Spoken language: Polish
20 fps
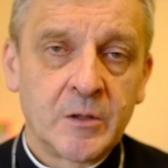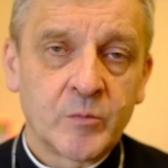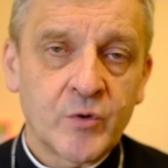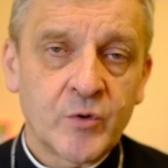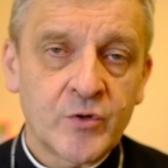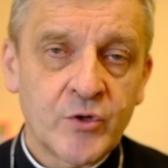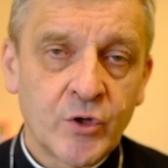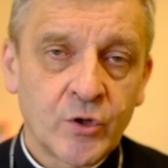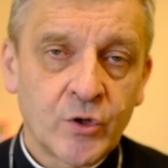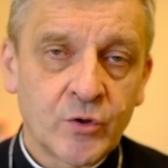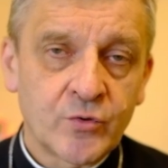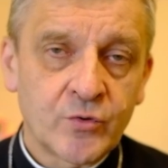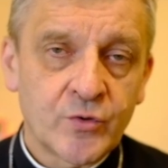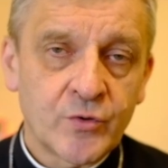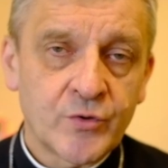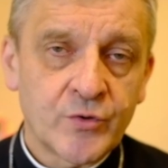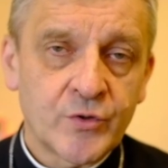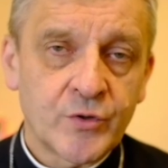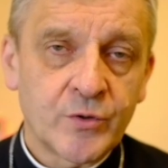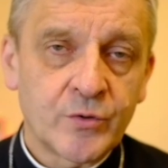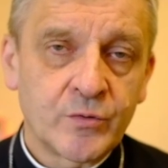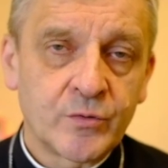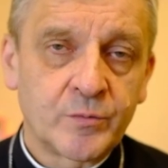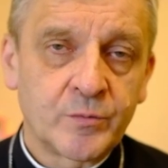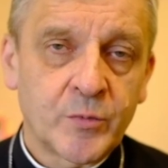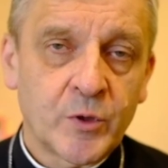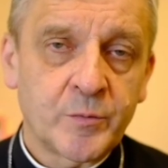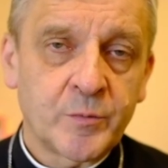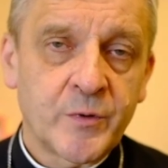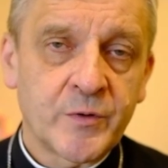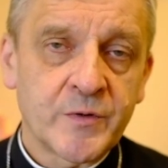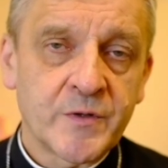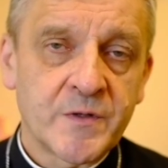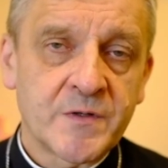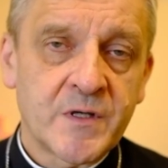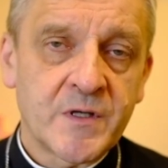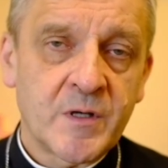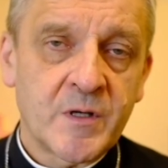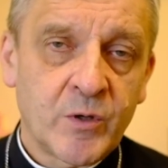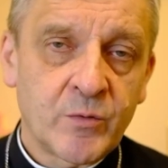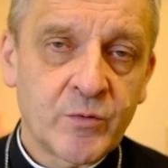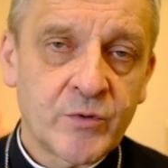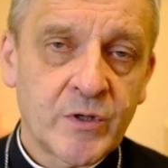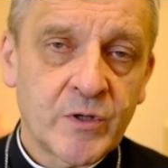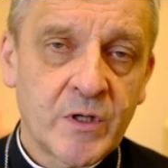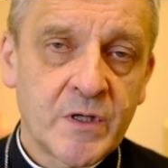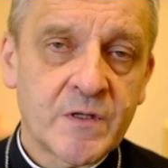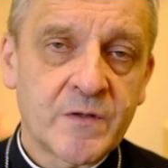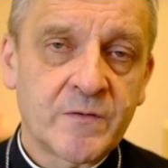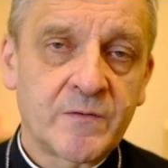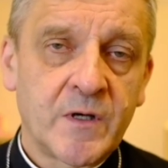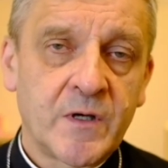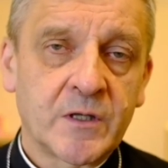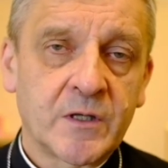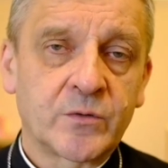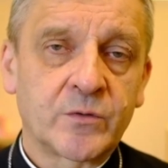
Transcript: Później odrzucił propozycję małżeństwa,